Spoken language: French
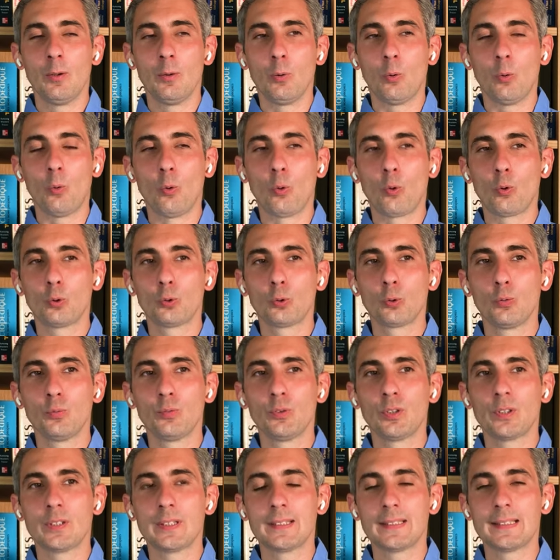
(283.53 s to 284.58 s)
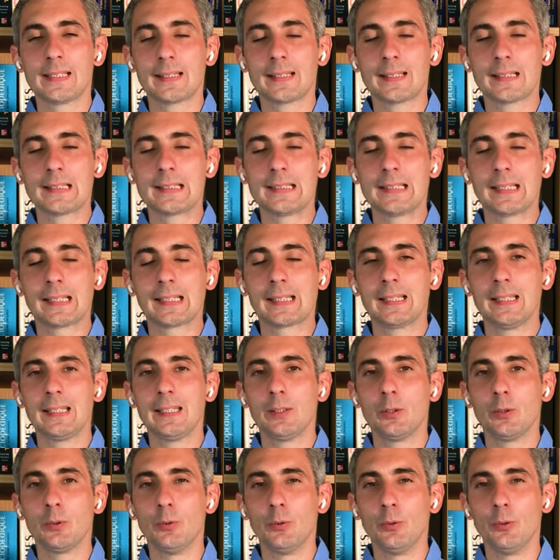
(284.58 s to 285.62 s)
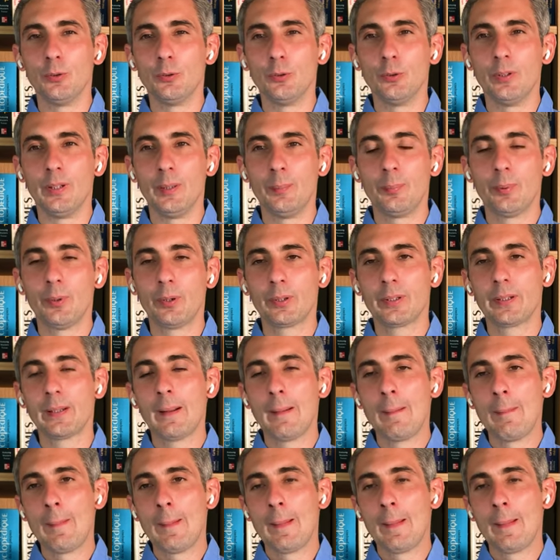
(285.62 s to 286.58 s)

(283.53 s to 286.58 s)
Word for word: Euh, on retrouve dans certains écrits euh, de, l'époque